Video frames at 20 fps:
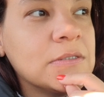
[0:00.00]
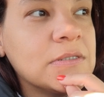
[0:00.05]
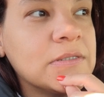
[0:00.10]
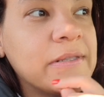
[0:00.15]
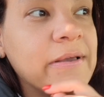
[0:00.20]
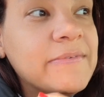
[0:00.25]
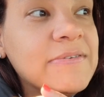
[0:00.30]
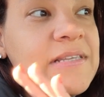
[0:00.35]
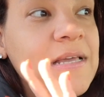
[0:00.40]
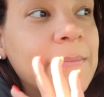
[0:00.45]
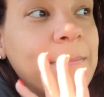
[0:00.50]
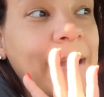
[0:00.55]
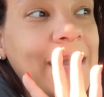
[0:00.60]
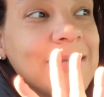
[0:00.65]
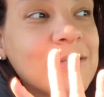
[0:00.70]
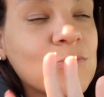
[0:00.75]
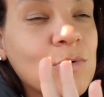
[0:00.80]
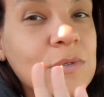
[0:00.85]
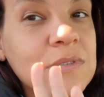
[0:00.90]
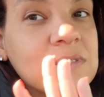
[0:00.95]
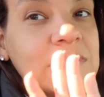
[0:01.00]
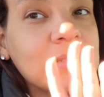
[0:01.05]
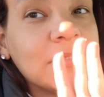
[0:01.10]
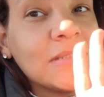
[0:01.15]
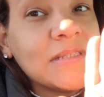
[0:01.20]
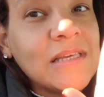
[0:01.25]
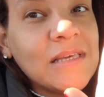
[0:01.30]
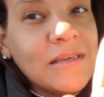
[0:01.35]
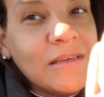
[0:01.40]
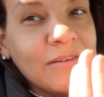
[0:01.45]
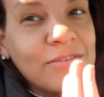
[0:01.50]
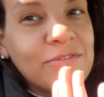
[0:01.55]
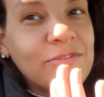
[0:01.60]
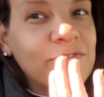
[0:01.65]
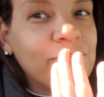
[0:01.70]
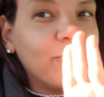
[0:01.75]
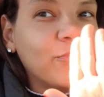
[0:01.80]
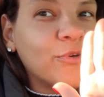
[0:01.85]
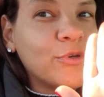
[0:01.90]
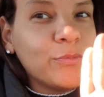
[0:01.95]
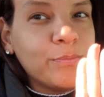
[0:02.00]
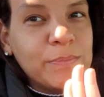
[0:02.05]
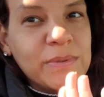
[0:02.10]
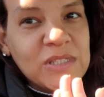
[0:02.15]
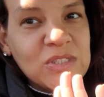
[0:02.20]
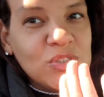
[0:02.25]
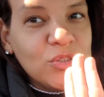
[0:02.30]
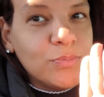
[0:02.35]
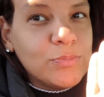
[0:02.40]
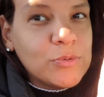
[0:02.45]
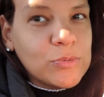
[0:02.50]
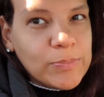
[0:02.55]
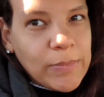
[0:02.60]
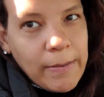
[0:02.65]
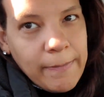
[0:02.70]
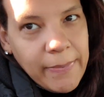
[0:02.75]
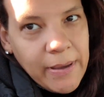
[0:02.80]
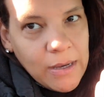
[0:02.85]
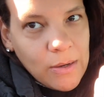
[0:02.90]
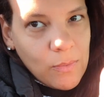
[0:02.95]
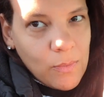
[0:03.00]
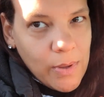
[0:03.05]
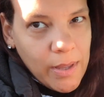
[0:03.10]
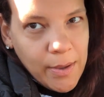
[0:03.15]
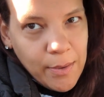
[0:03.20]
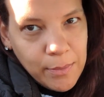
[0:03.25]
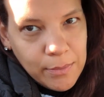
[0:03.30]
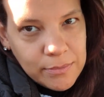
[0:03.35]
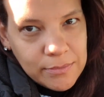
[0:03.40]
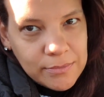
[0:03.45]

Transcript: Deve ser mais coisas que foram pedir pro Papai Noel,